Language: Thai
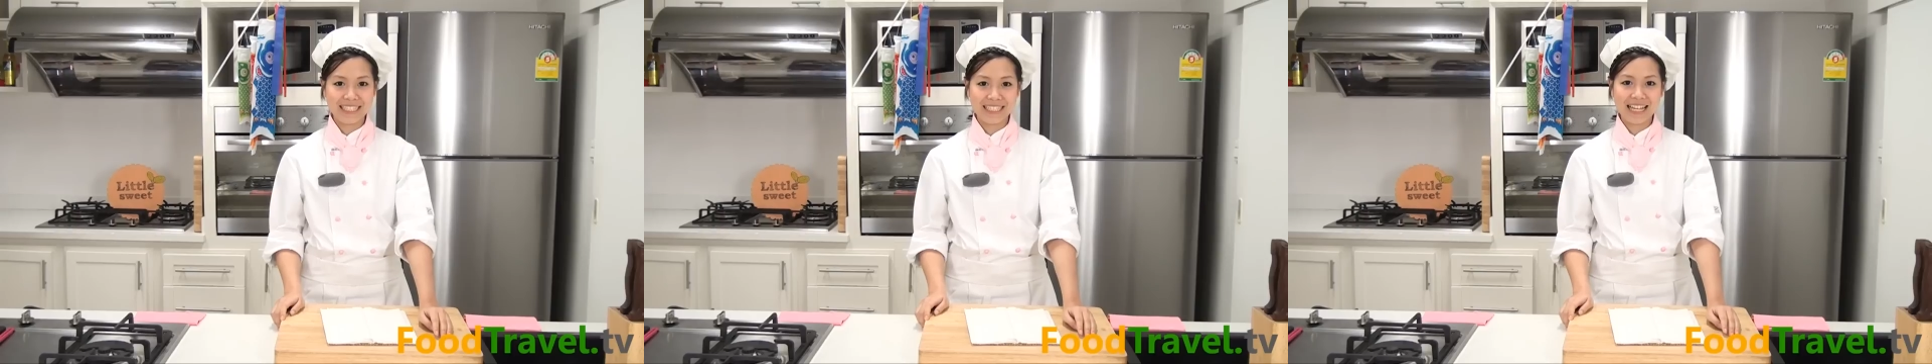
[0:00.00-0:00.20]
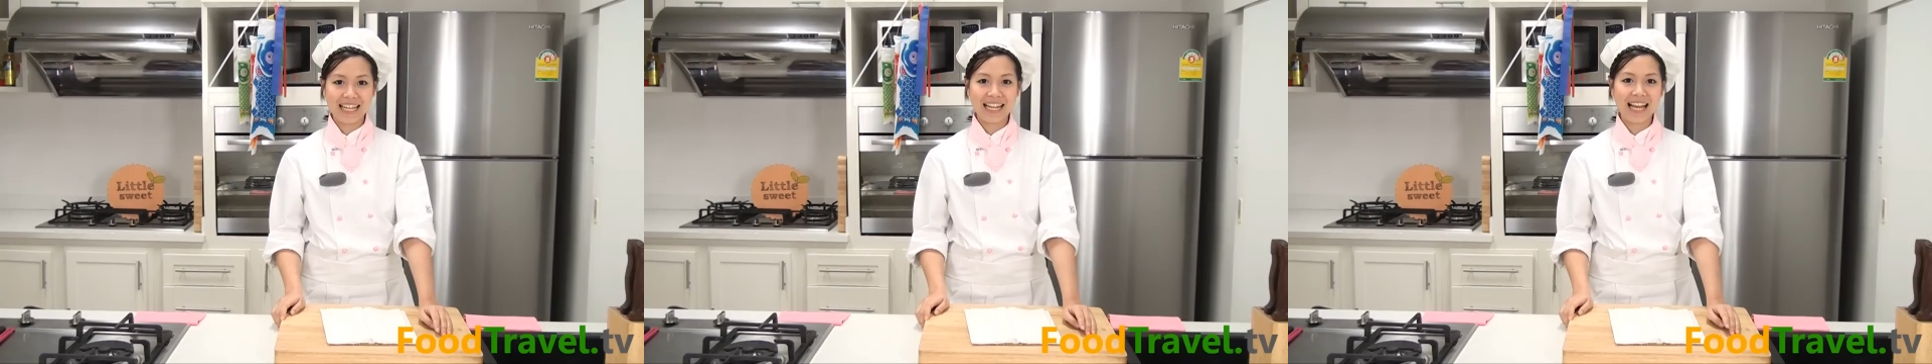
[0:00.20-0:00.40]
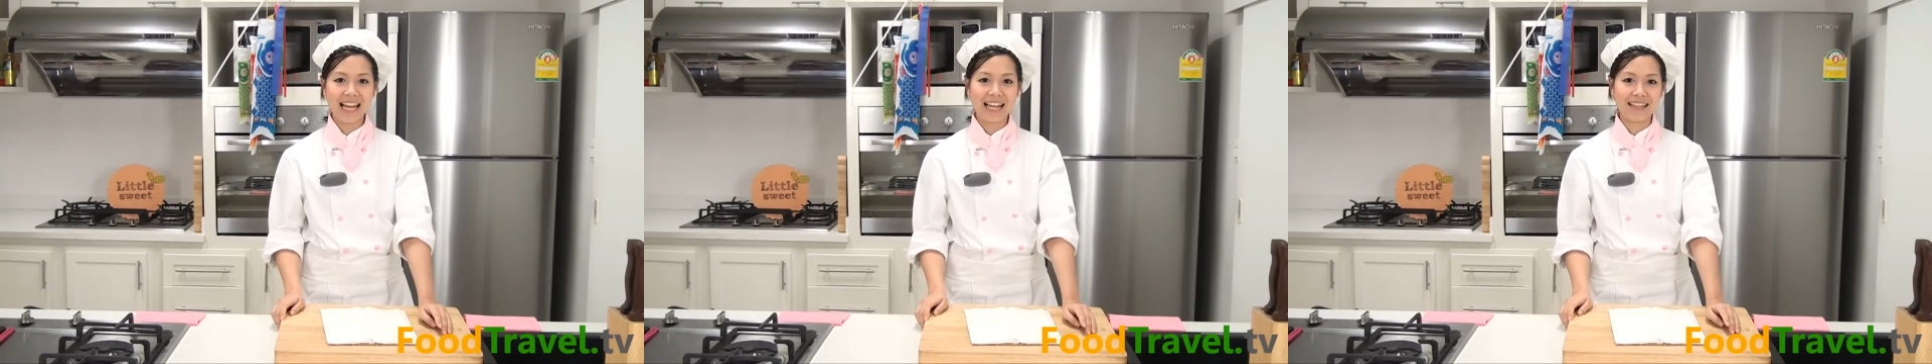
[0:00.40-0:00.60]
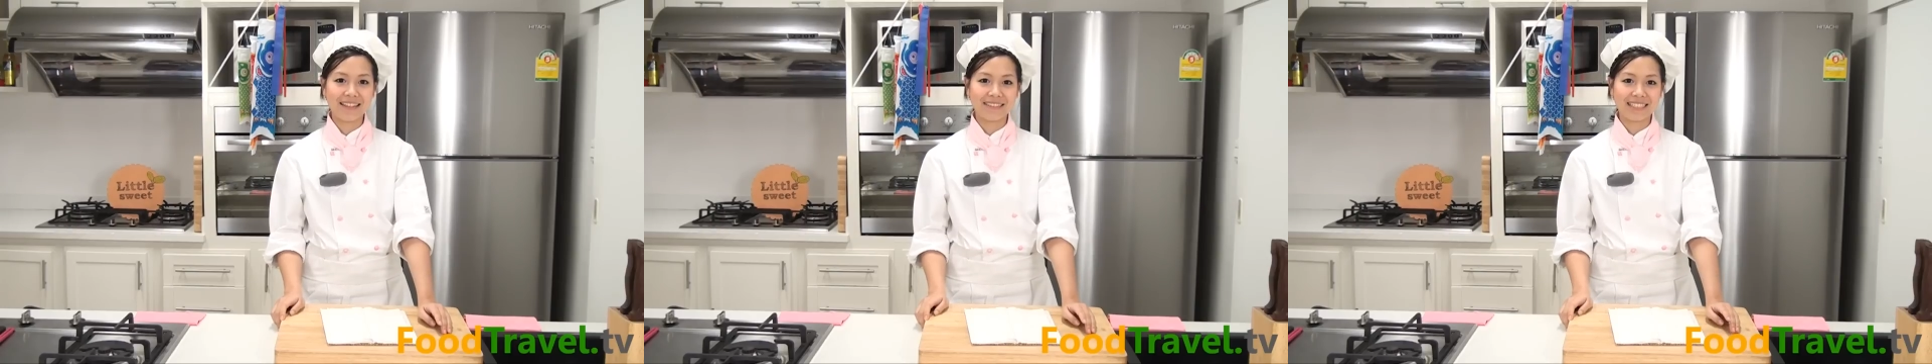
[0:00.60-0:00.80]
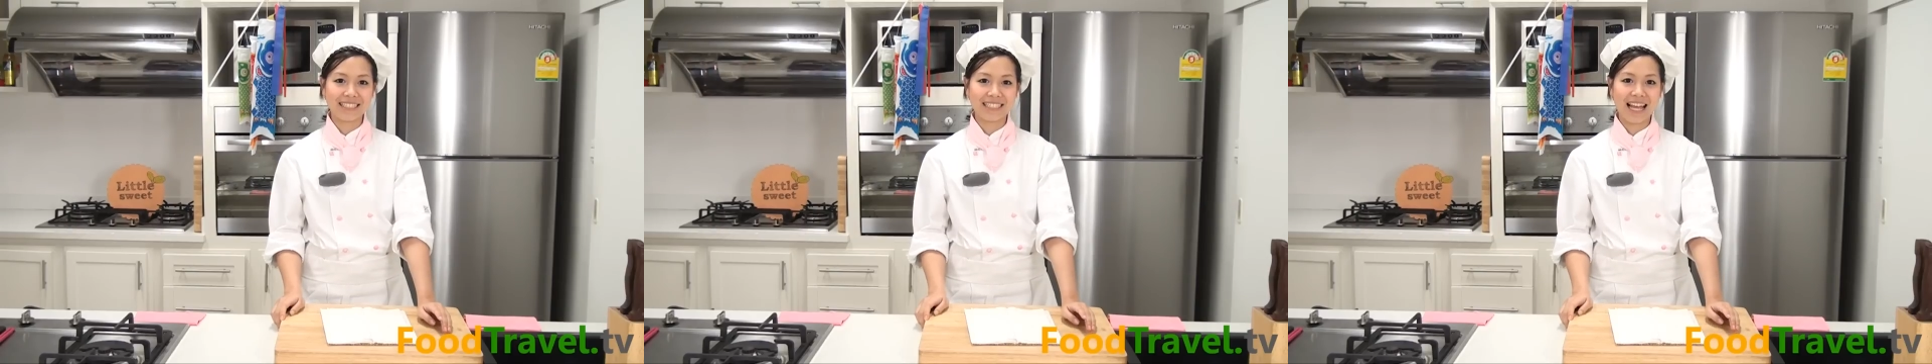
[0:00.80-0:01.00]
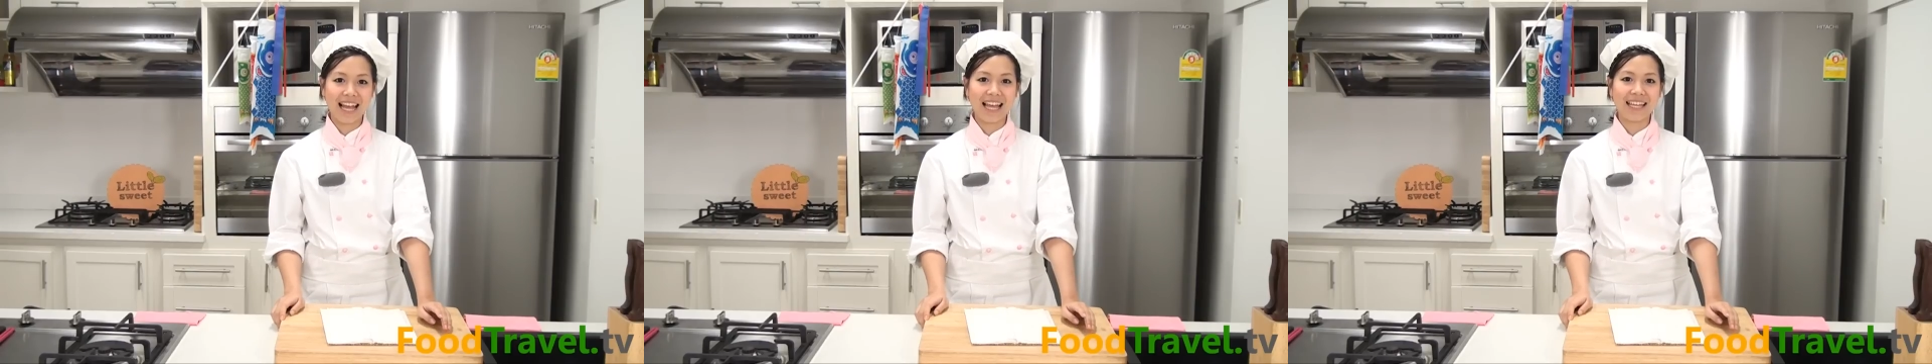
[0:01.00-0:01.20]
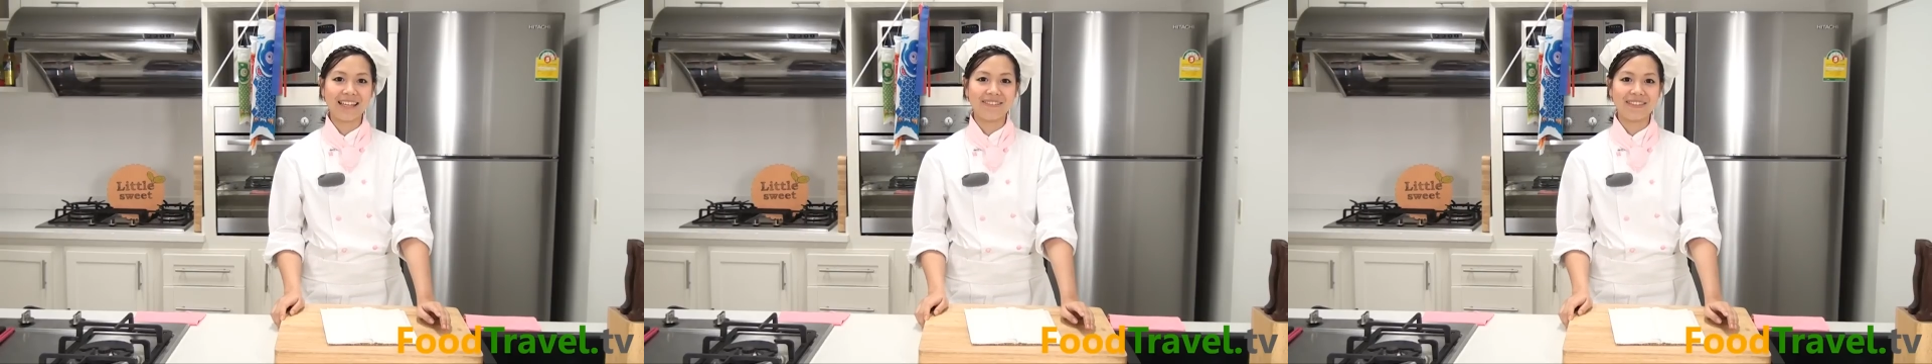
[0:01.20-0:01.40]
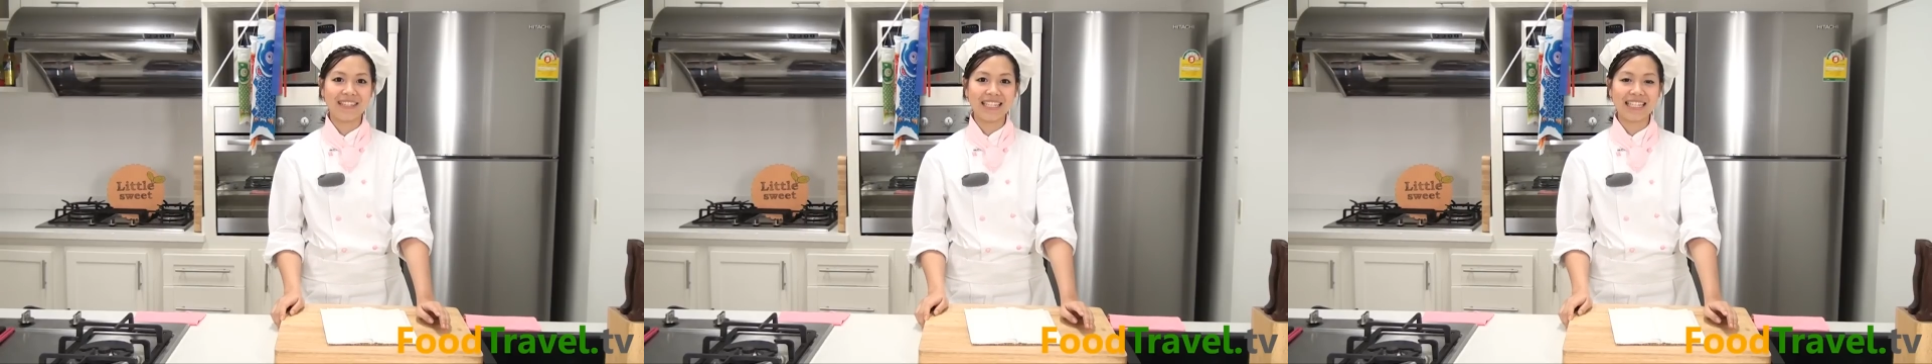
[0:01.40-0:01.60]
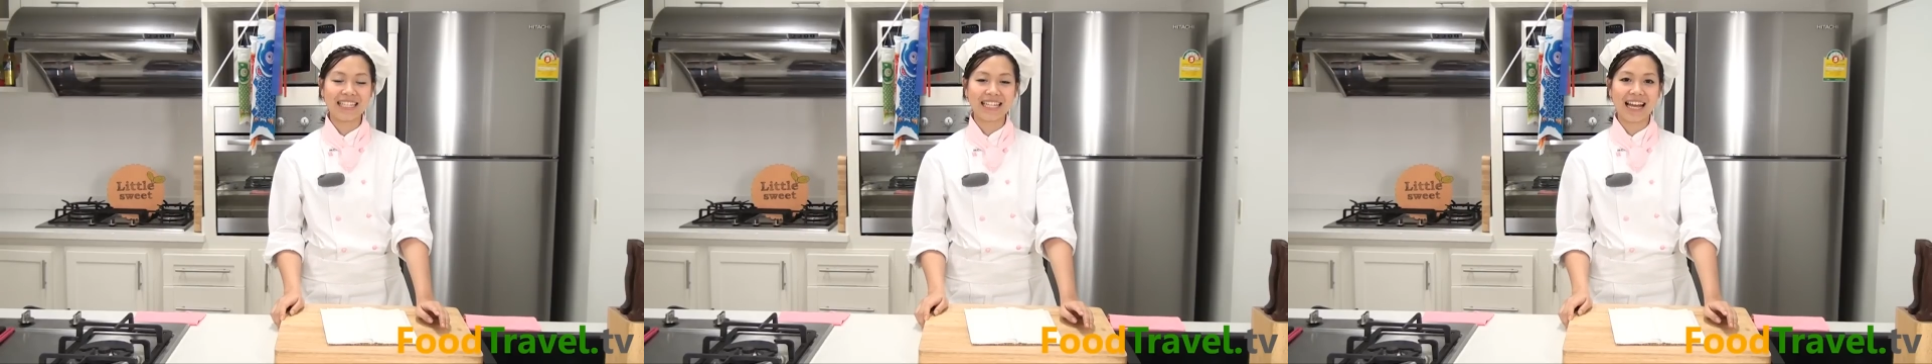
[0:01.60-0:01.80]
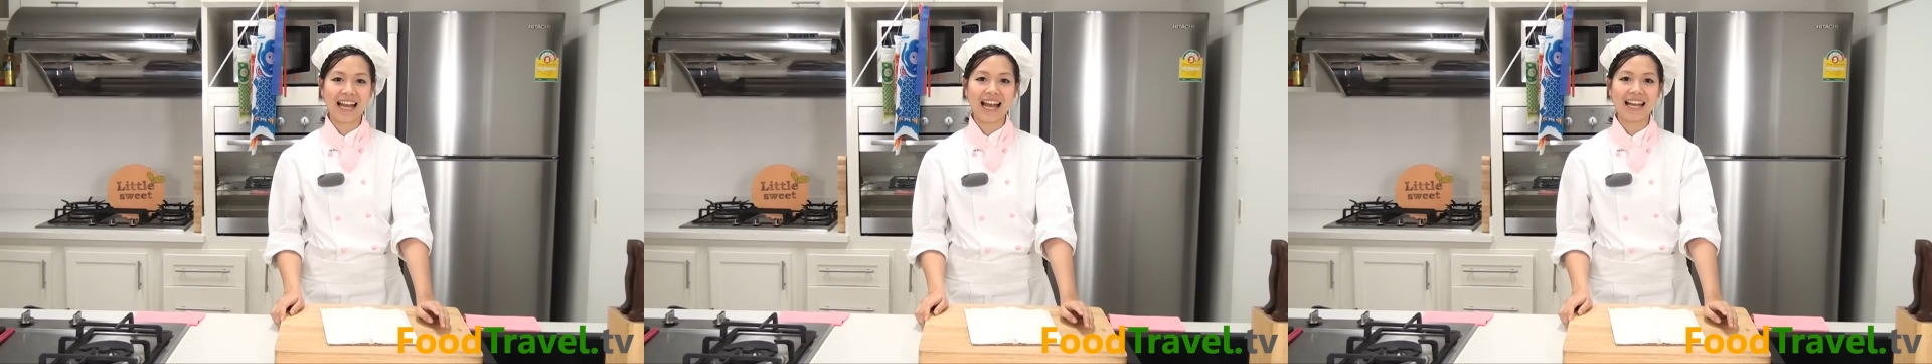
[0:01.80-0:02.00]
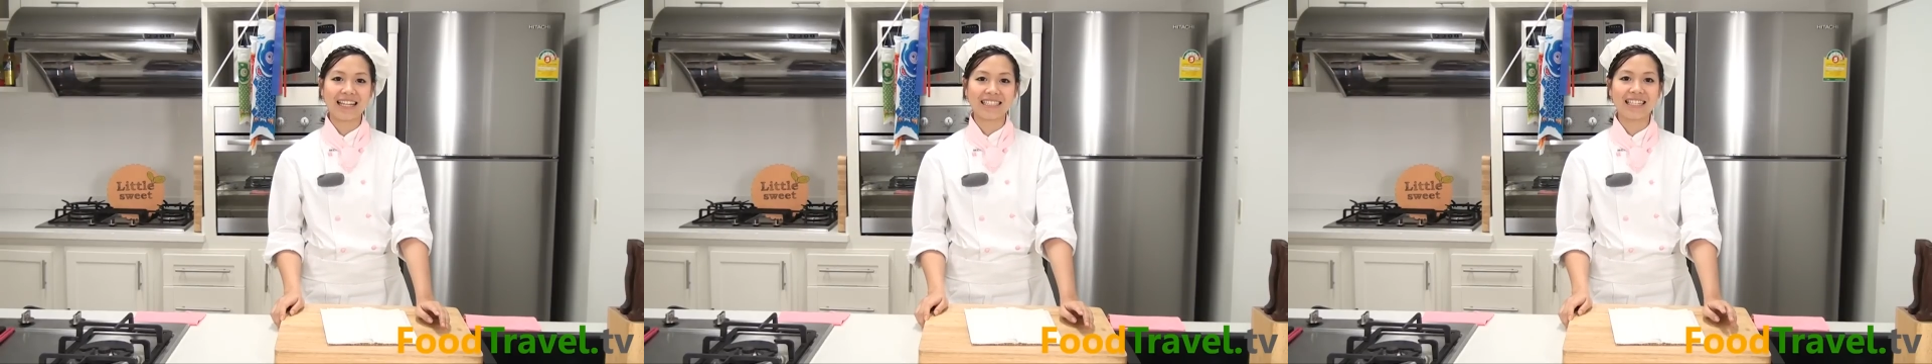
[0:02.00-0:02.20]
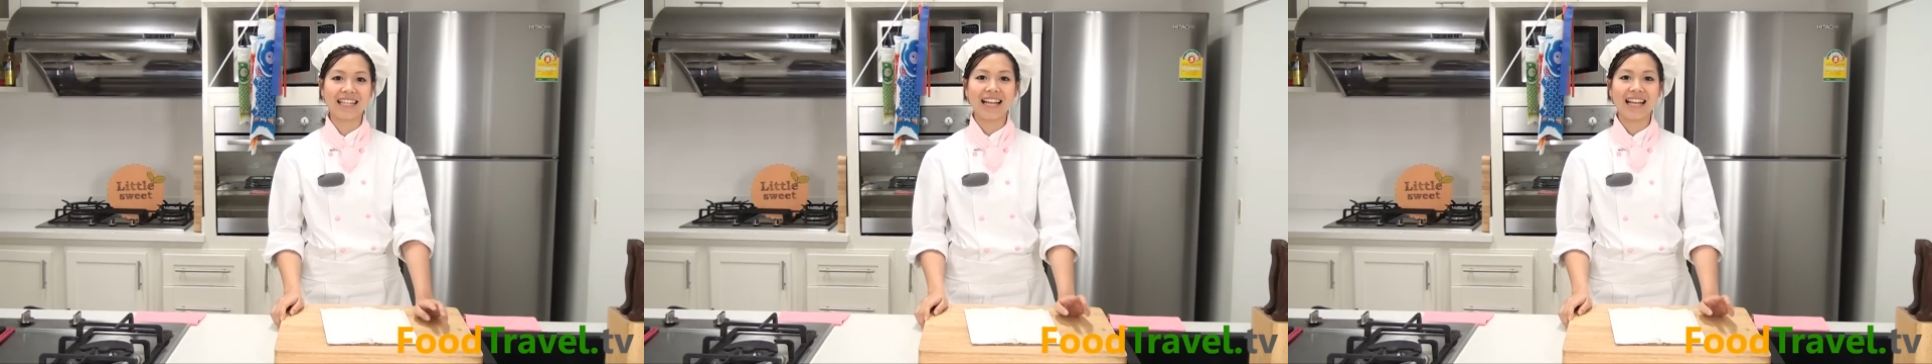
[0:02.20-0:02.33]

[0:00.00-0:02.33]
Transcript: ชิเนี่ยค่ะเราจะใช้วิธีการ